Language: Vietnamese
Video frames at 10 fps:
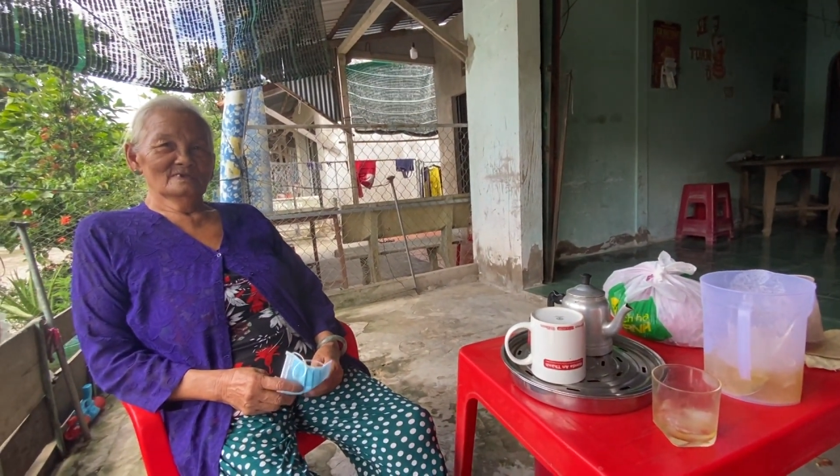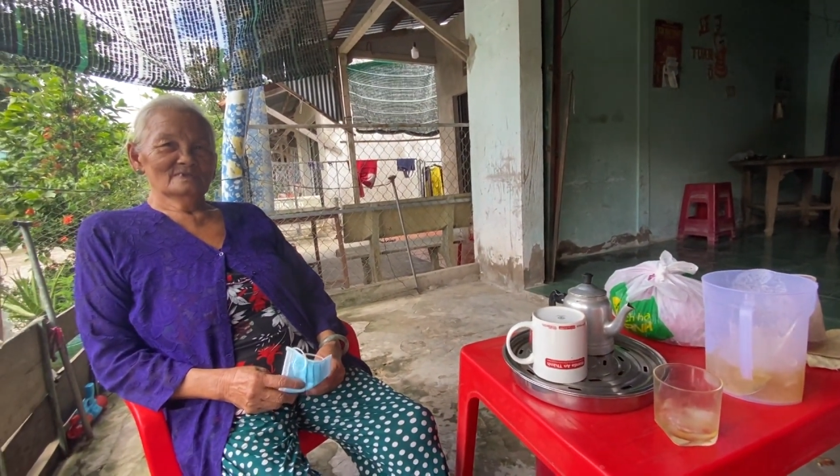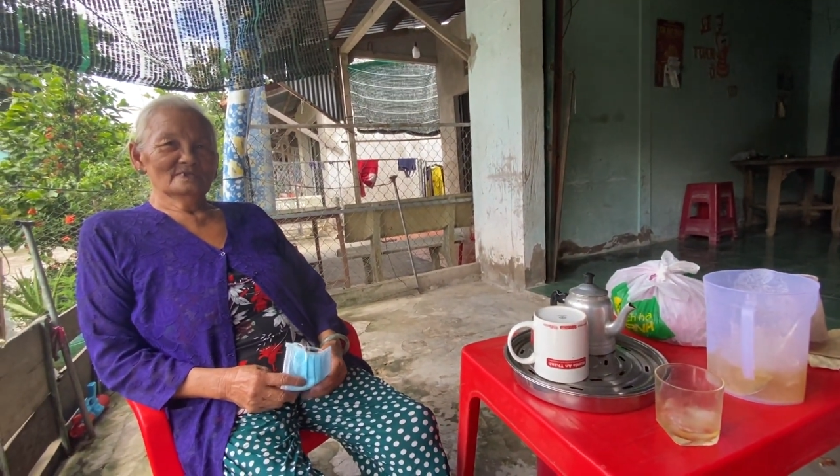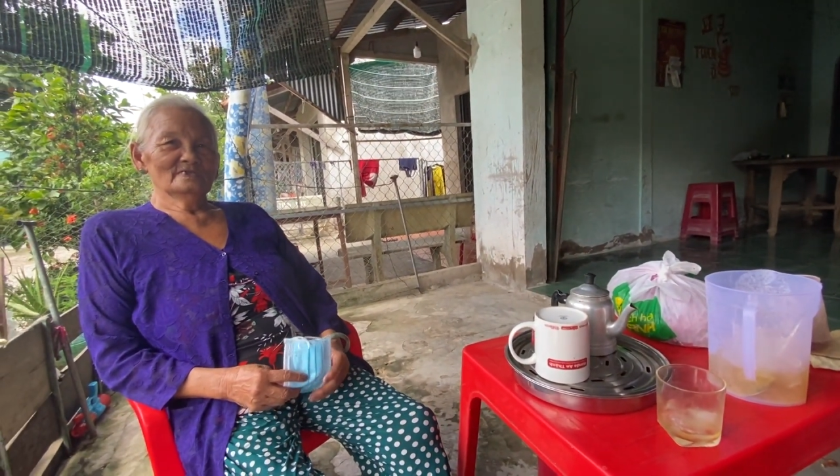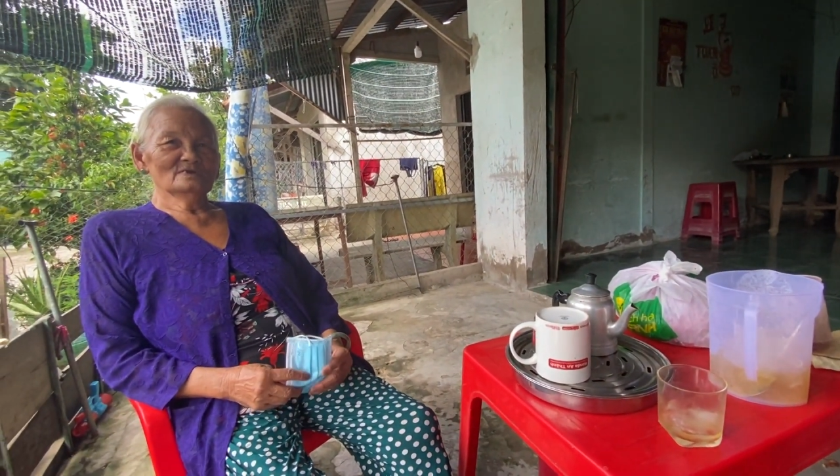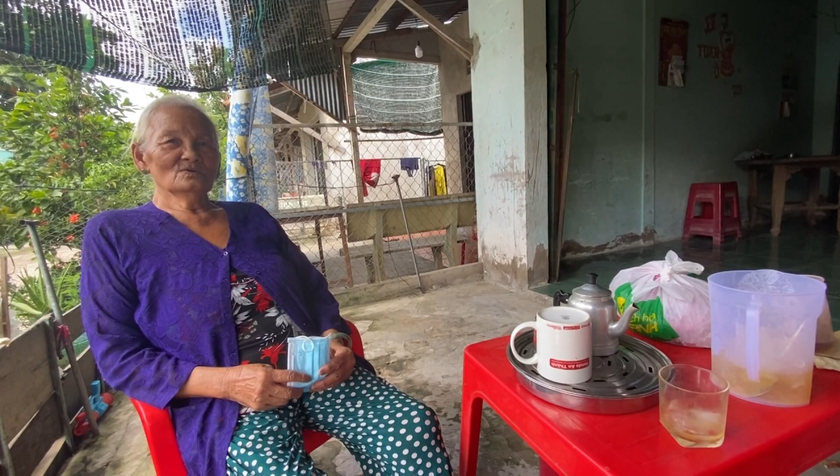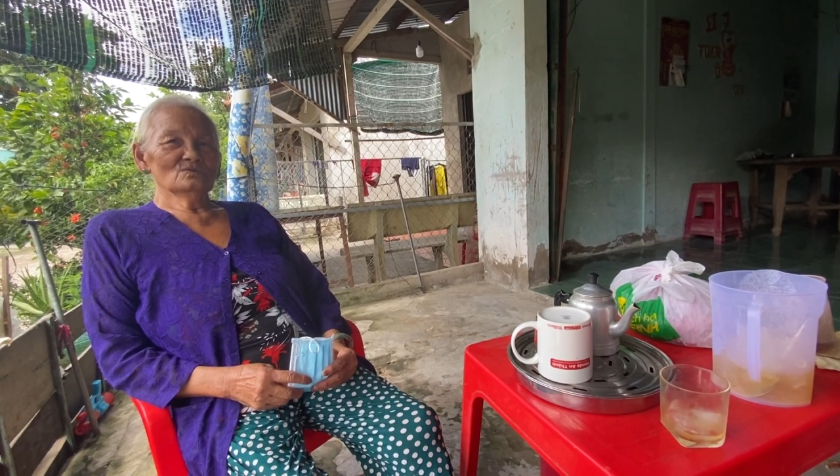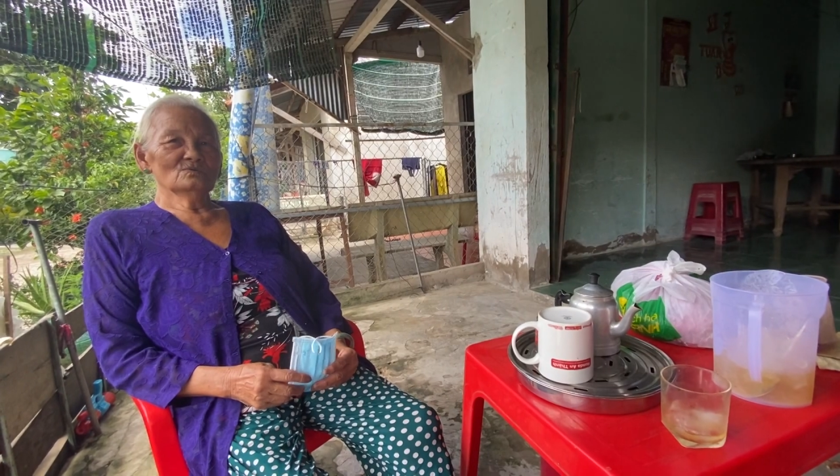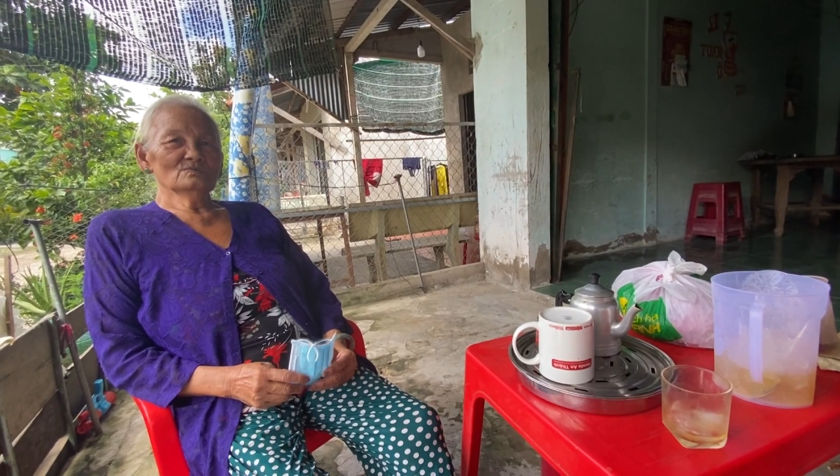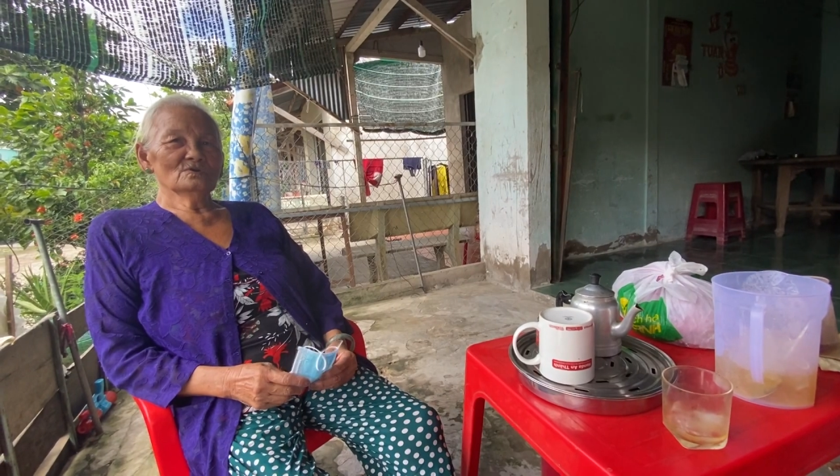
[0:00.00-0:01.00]
vậy chứ con
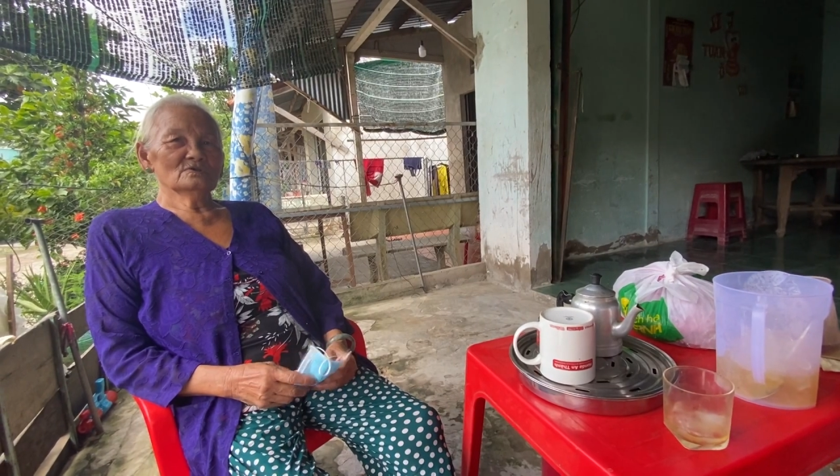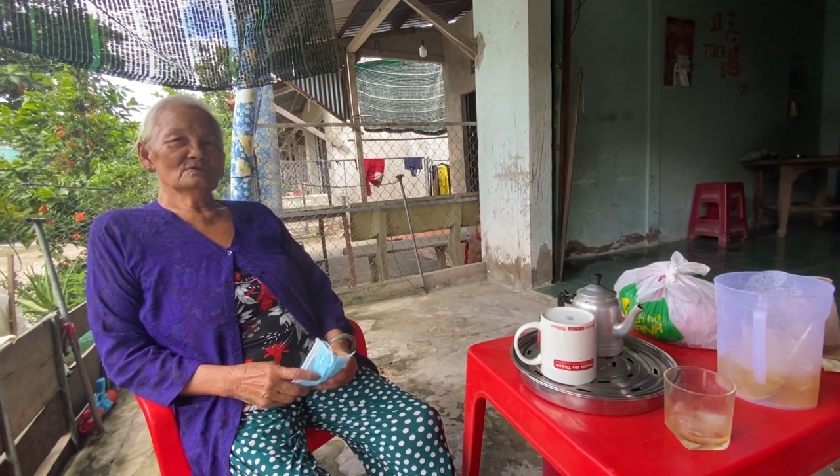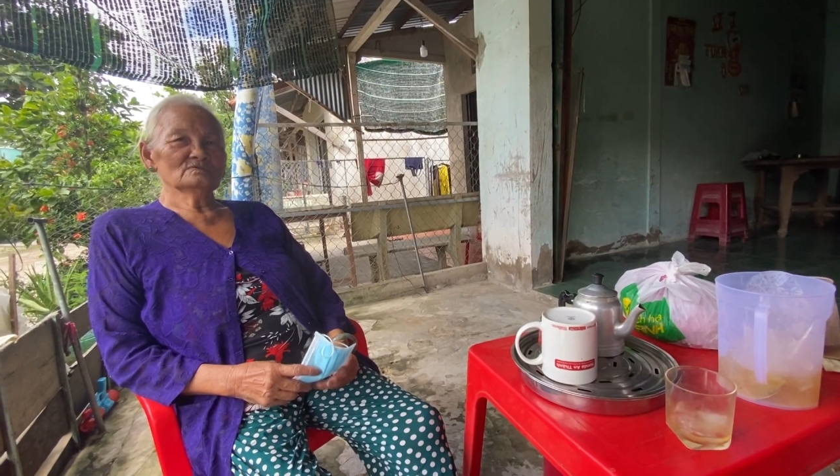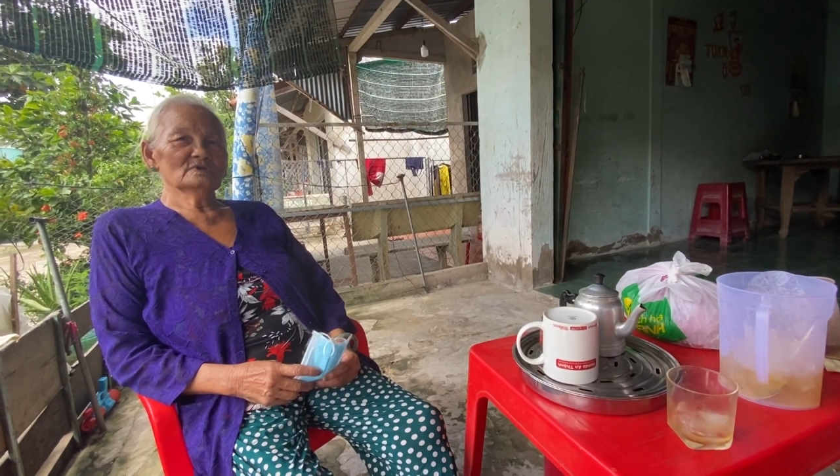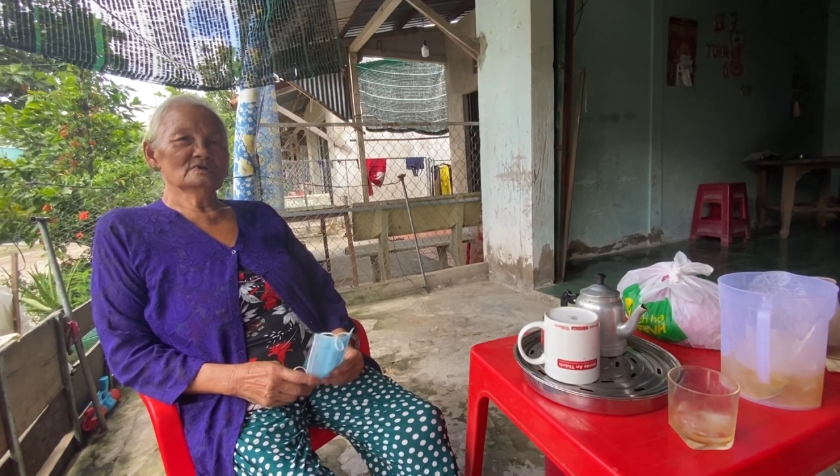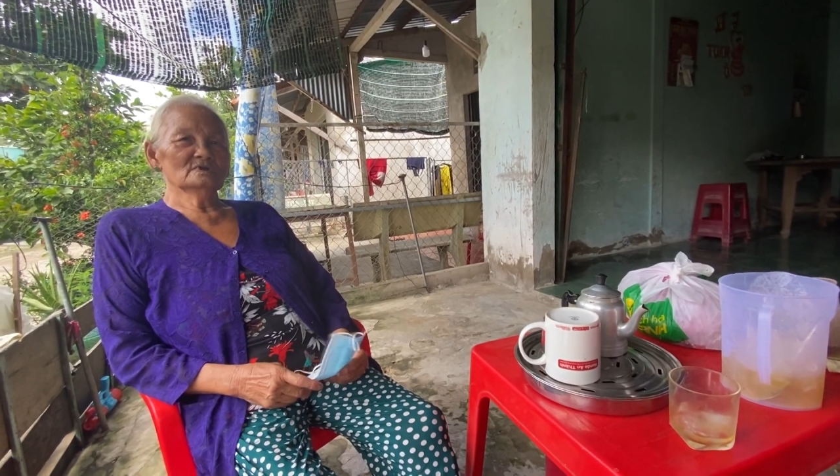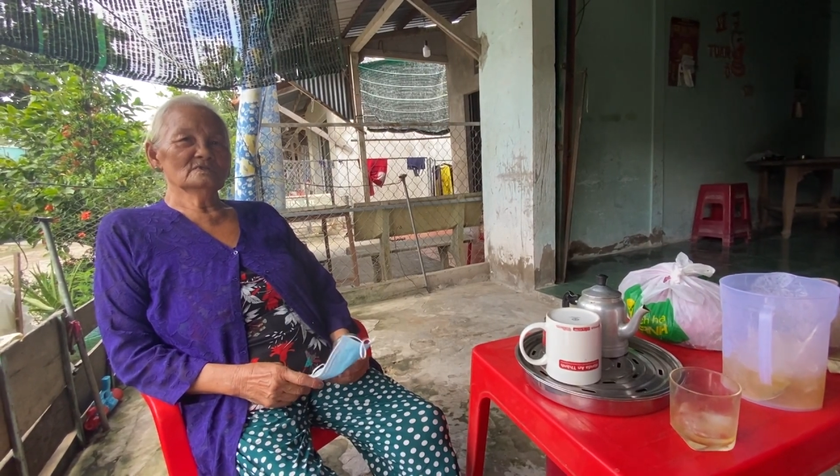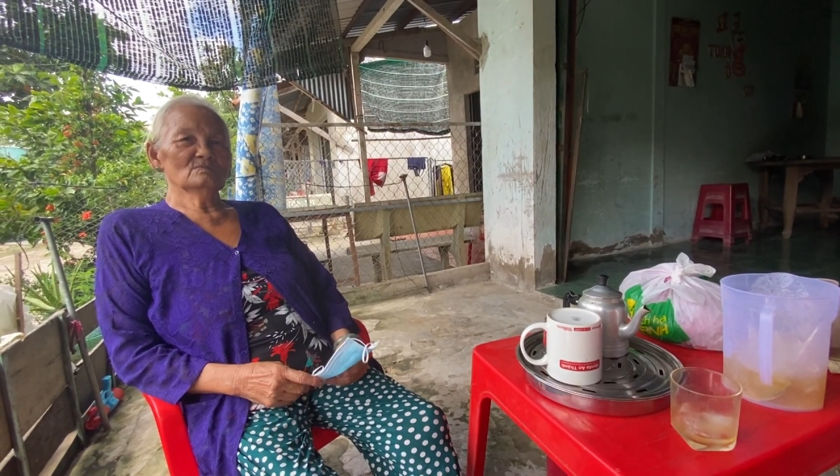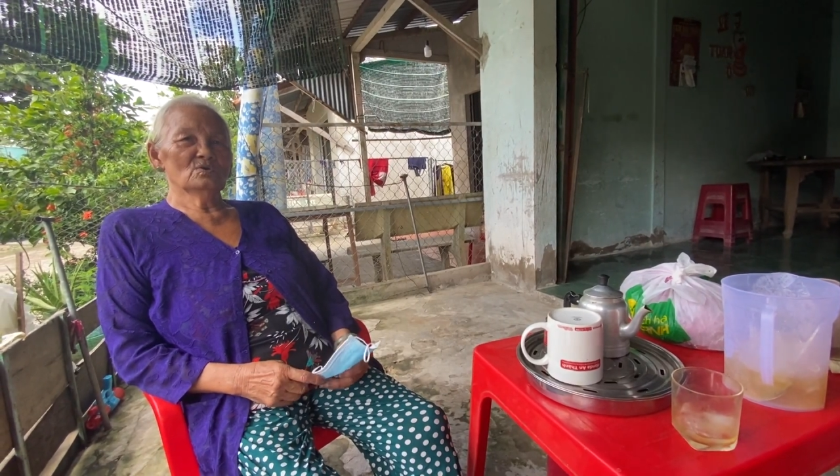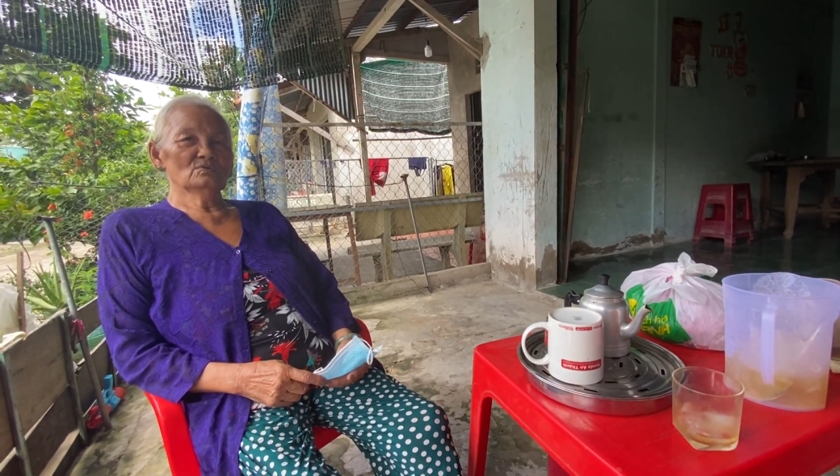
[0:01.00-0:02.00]
cũng cho rồi Tư rồi
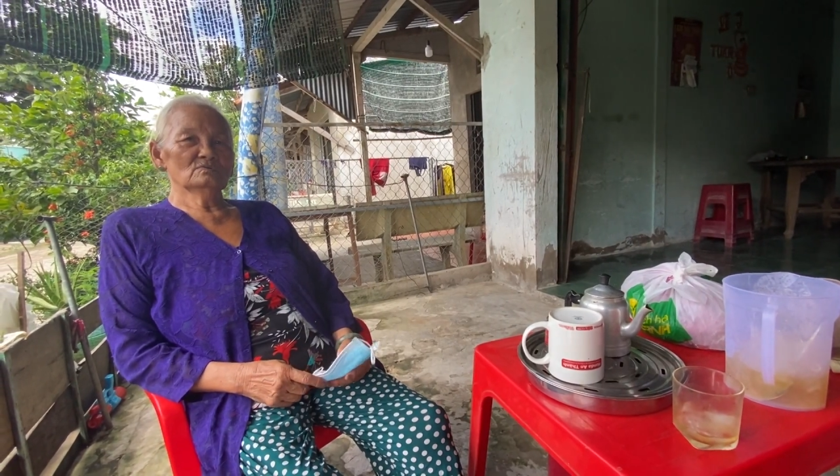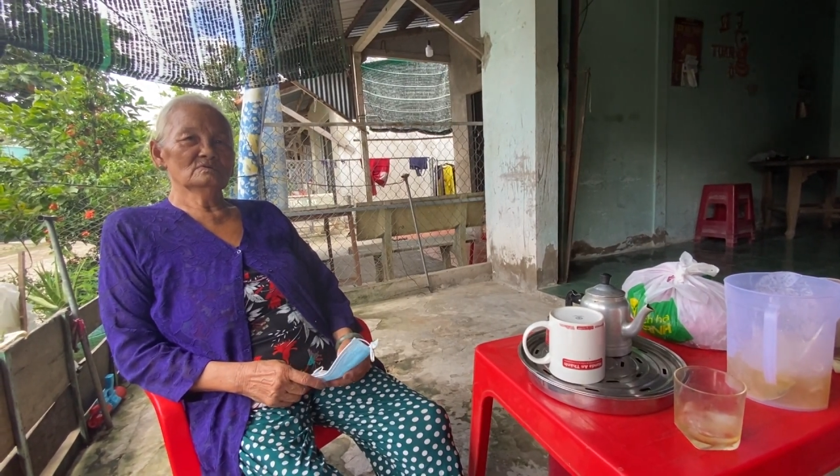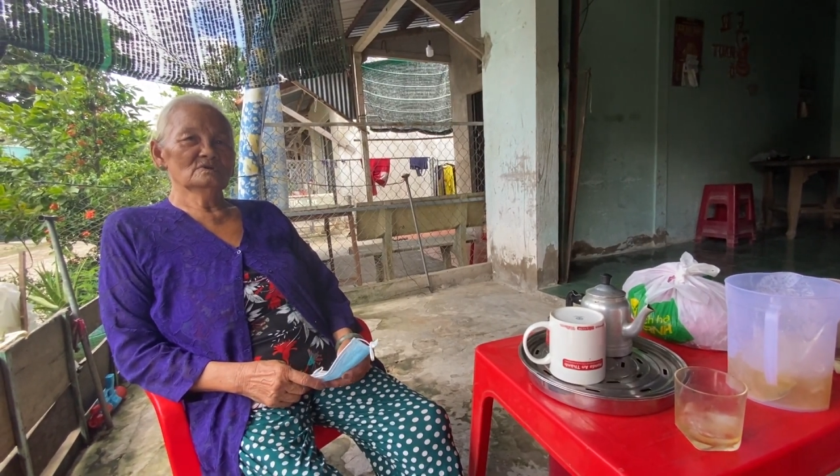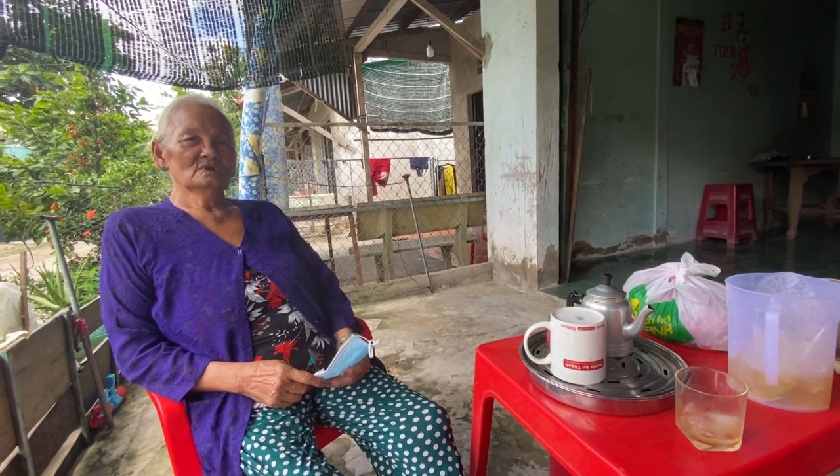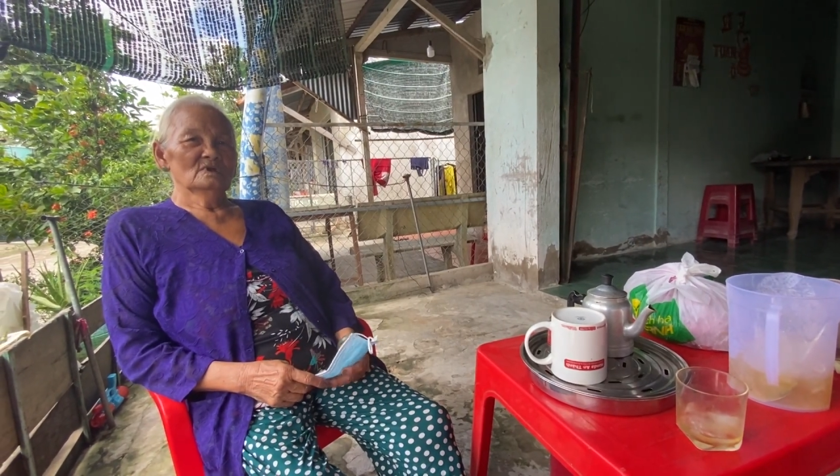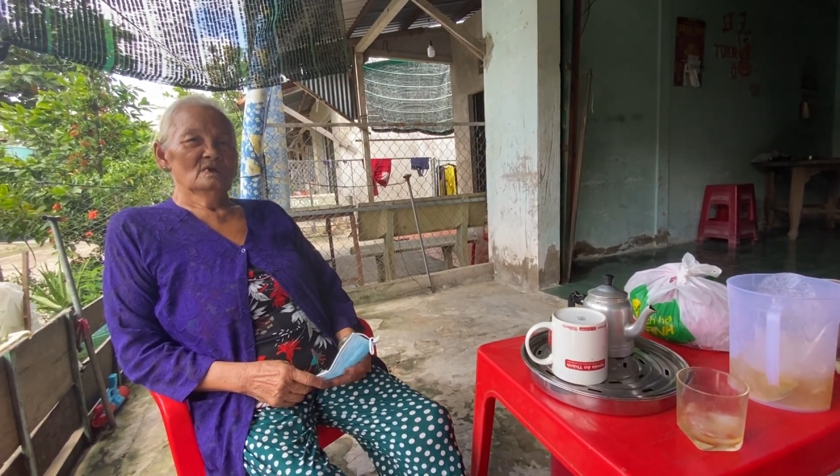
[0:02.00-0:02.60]
chứ bộ cho đâu